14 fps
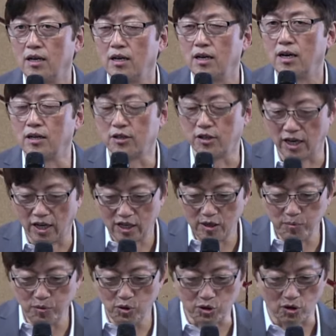아, 그게
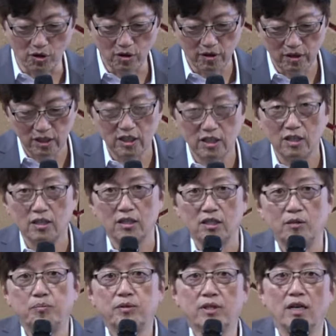히브리서
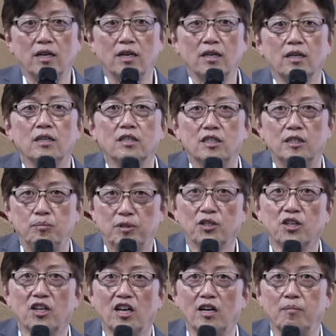10장 1
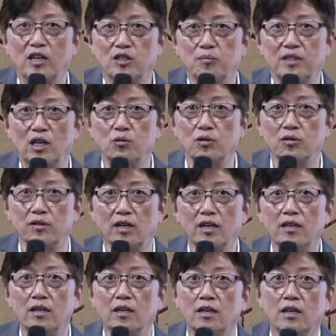4절의 말씀이 나오는데
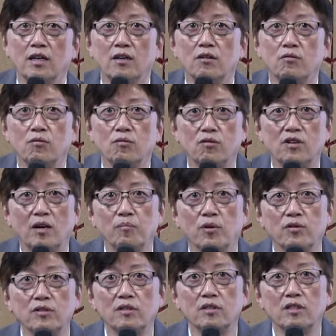우리 한번
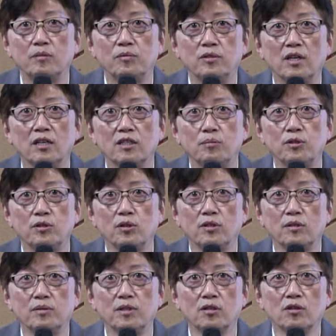10장
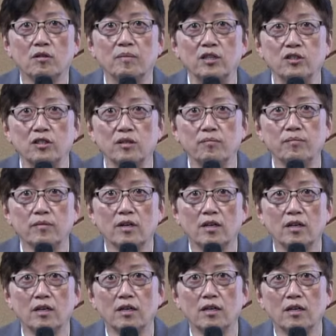14절 말씀
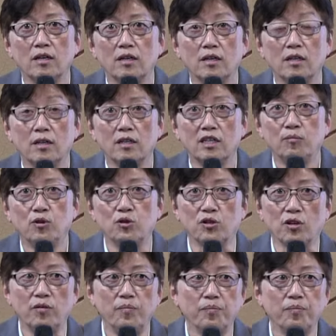히브리서